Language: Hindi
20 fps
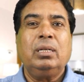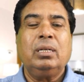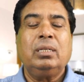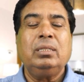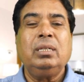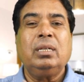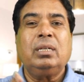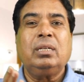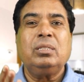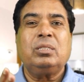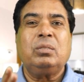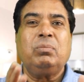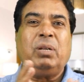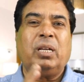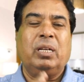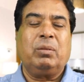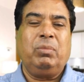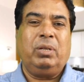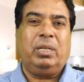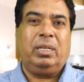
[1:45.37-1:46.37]
कि ये किस
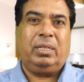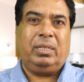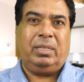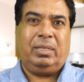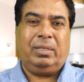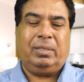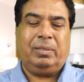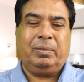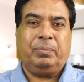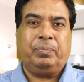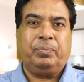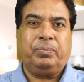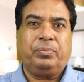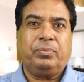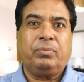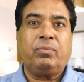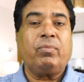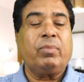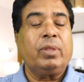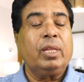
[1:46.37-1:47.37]
महकमे ने
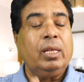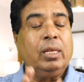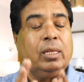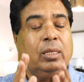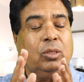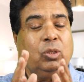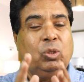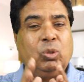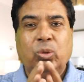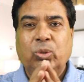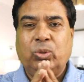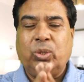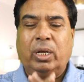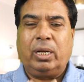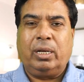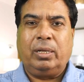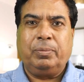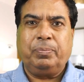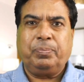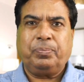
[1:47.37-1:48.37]
किया दूसरा